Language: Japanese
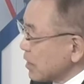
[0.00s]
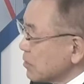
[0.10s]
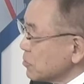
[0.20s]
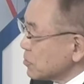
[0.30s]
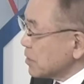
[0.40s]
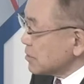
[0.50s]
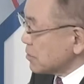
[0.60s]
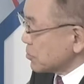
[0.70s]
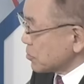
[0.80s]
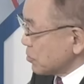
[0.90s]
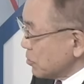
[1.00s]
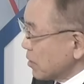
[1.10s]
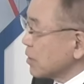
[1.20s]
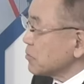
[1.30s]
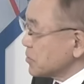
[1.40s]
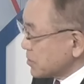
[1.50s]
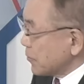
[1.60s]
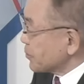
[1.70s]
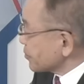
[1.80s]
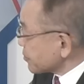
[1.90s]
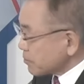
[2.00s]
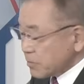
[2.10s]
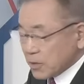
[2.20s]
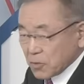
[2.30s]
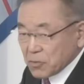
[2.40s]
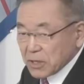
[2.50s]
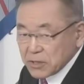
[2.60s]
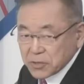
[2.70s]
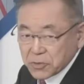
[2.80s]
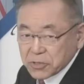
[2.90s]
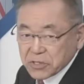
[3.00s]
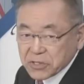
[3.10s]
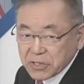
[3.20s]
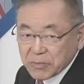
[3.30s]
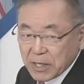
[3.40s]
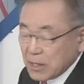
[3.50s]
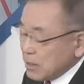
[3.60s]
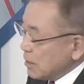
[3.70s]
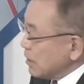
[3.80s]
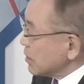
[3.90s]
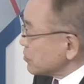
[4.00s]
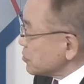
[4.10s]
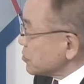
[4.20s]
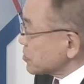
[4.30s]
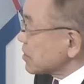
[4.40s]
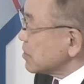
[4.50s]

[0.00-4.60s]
「半導体戦争」という本を書きました。これは非常にですね、しっ